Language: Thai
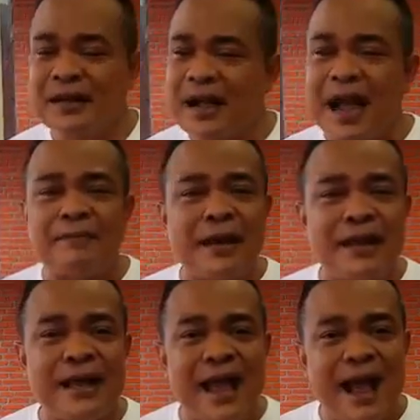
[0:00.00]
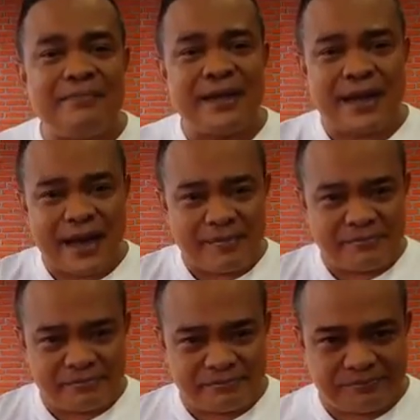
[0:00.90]
การพยายามเนี่ยนะครับ
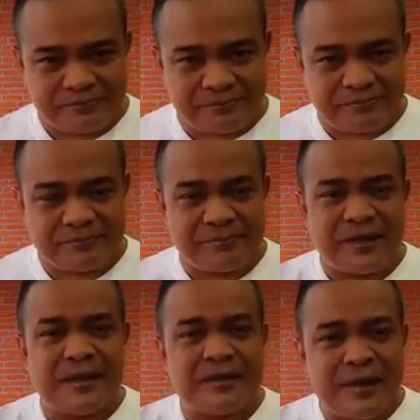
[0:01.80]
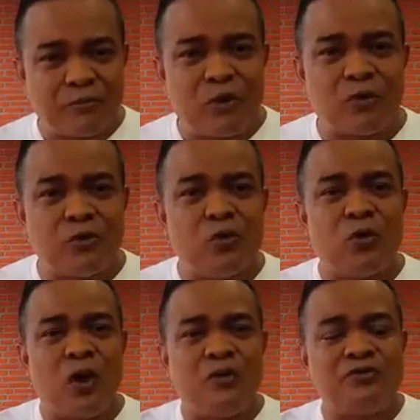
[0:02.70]
ดำรงอยู่
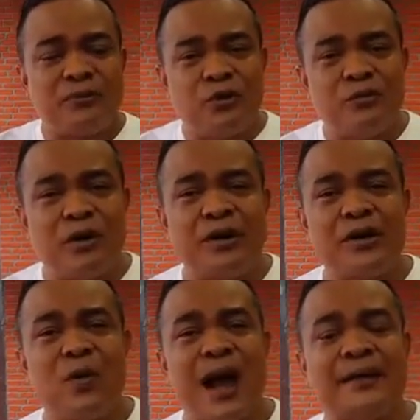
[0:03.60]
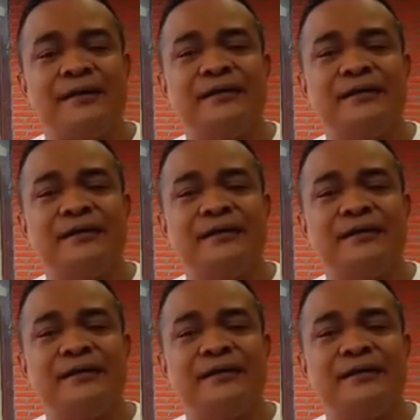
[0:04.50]
ของสมุนบริวาร